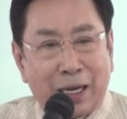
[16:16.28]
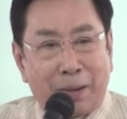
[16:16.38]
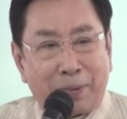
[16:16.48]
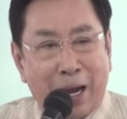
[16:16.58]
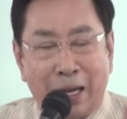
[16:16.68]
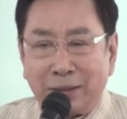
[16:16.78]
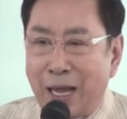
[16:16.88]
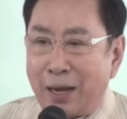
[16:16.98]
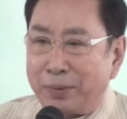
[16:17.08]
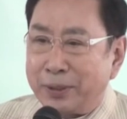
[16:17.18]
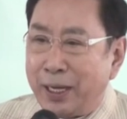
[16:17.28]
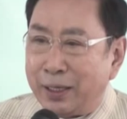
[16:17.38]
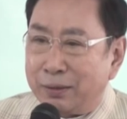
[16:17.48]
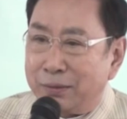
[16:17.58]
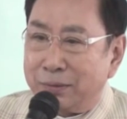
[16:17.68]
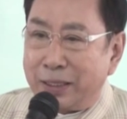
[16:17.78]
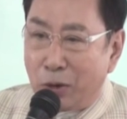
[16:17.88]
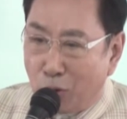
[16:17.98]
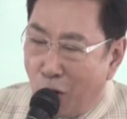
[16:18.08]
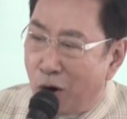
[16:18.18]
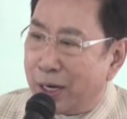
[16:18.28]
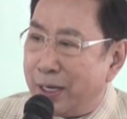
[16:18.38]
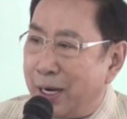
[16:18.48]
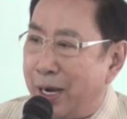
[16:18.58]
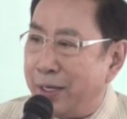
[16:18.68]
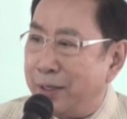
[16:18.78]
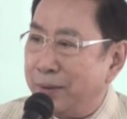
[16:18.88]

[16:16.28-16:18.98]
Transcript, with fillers: กับการต่างประเทศเกี่ยวข้องกันยังไง